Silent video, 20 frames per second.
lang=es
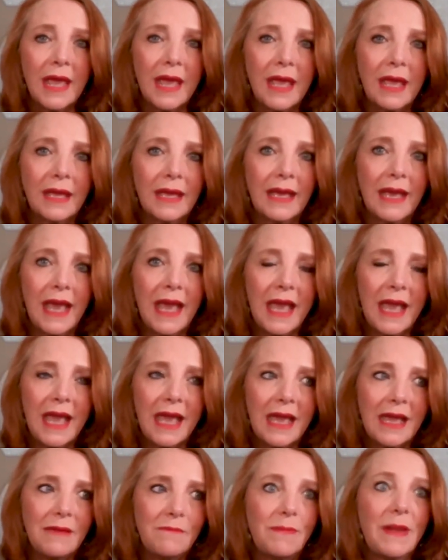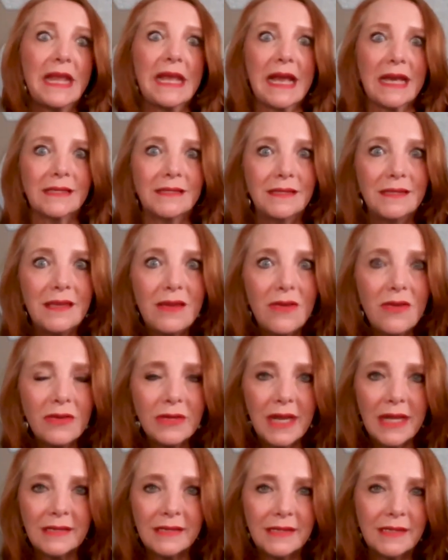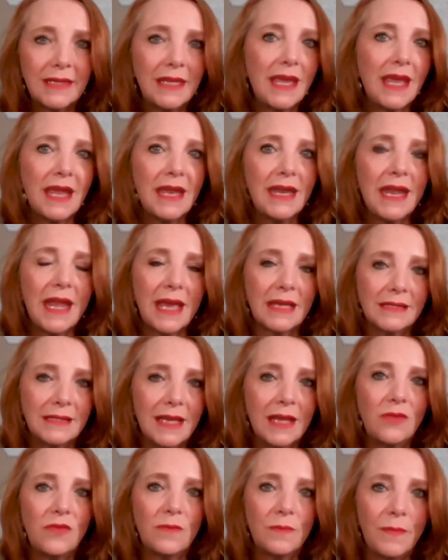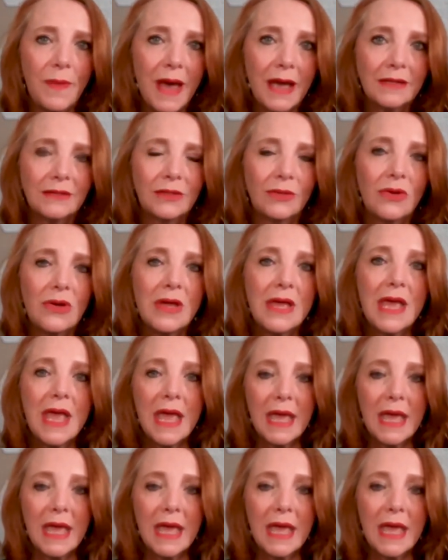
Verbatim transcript: eh, qué implicaciones tiene hacer un pacto